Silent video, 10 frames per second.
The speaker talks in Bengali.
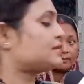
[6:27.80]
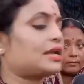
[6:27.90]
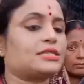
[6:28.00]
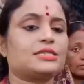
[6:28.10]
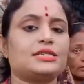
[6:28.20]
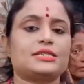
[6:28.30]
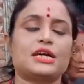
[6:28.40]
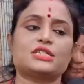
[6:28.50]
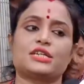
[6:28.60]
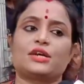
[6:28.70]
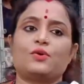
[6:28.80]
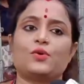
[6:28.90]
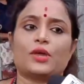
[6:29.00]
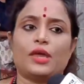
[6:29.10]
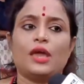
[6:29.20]
জানাচ্ছে যেটা সেটা হলো
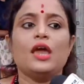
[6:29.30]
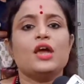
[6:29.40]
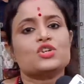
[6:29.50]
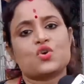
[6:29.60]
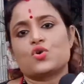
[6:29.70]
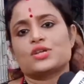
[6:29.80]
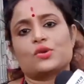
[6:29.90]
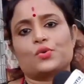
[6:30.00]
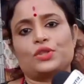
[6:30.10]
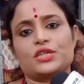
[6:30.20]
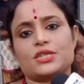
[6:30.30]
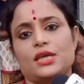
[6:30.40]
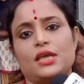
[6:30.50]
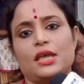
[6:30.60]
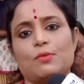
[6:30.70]
কি সংসার করতে চাই
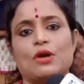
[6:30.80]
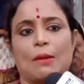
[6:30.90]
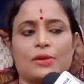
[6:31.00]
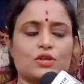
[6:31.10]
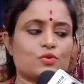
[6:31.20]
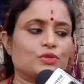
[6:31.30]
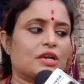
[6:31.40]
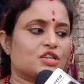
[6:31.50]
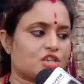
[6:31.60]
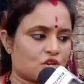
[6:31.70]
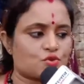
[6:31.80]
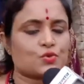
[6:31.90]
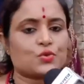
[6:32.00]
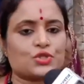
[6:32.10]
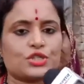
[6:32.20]
এবং আমরা যখন তাকে শাসন
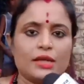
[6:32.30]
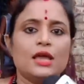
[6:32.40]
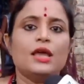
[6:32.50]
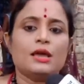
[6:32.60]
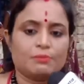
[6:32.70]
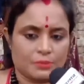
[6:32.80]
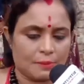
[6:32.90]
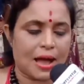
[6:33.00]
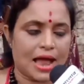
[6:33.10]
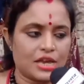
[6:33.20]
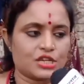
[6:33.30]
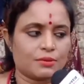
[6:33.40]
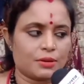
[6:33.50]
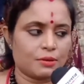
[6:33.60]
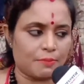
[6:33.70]
করছি দা ভাই
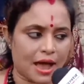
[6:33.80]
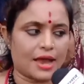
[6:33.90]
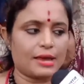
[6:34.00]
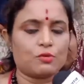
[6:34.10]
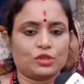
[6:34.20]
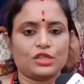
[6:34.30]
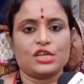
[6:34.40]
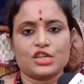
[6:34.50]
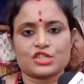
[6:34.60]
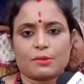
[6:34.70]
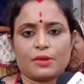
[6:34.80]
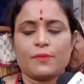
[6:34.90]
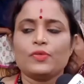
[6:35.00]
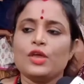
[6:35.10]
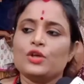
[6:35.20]
ভাই এবং দিদি হিসাবে
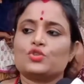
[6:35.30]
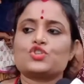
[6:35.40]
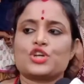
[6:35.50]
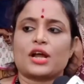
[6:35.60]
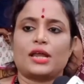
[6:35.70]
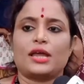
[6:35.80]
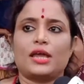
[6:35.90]
তো সেখানে